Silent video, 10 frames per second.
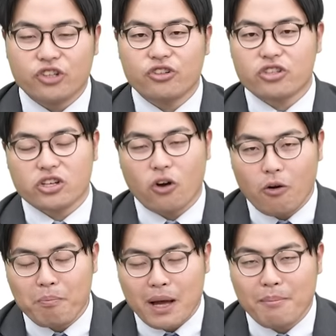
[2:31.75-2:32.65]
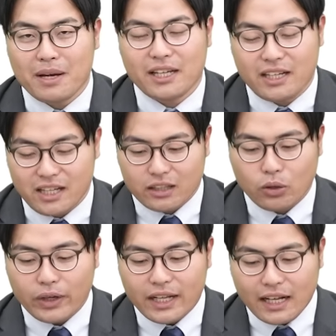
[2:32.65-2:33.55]
入試本番までに
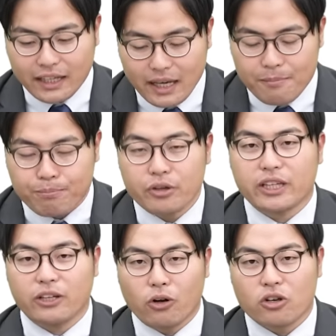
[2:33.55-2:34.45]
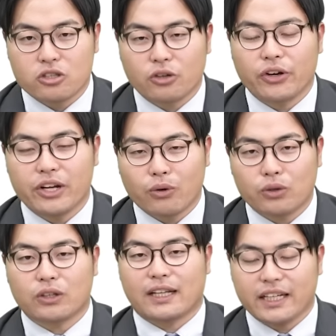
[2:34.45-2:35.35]
どれだけ武器を揃える
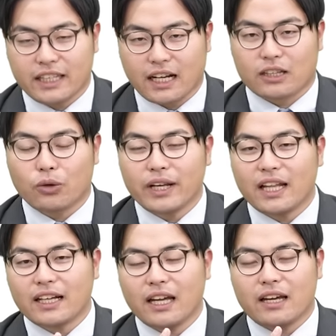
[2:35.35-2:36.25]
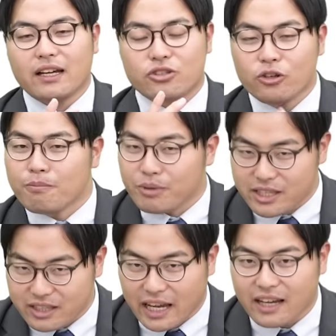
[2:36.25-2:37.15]
ことができたか、どれだけ準備
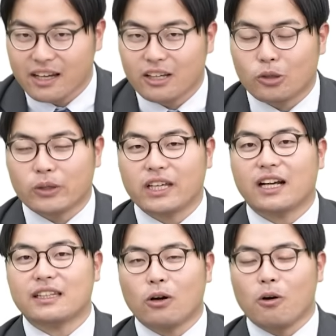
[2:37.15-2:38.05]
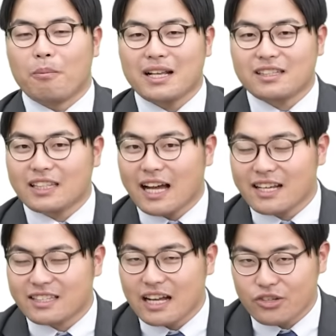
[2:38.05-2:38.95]
して解き方を
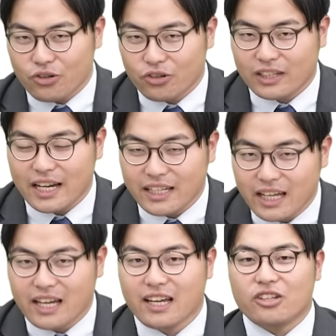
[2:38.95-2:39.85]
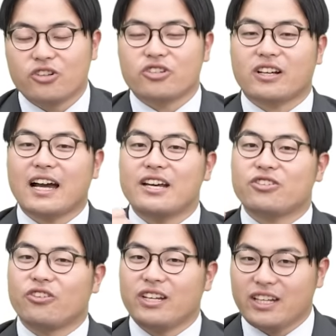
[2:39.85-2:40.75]
マスターした状態で入試会
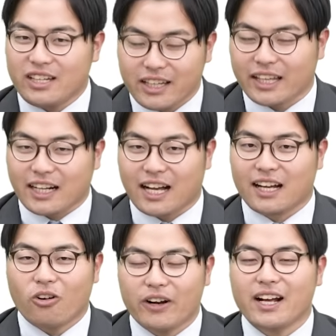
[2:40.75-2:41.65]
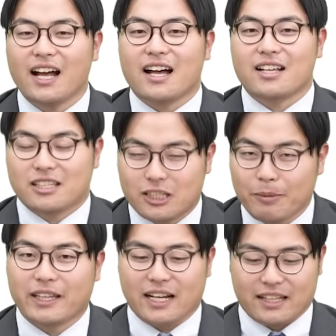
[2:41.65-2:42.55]
場に行けたか、これが
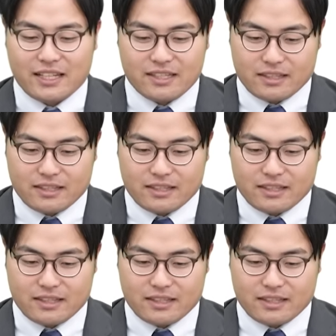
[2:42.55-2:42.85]
全てなんです。